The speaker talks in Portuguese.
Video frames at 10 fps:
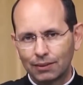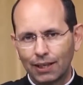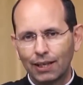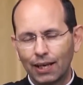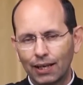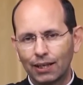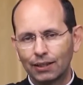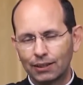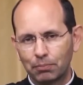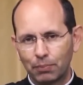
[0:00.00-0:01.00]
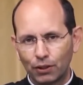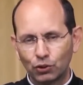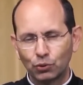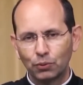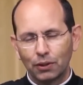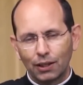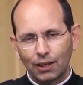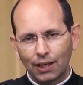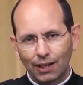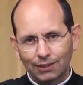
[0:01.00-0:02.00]
tem em grande apreço
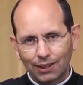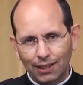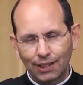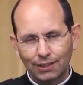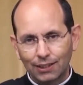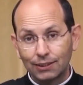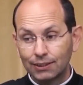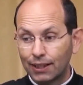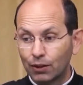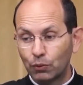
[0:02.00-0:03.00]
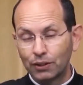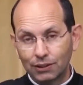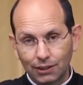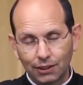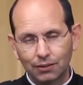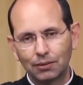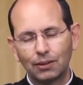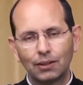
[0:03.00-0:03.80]
esta realidade de se reconhecer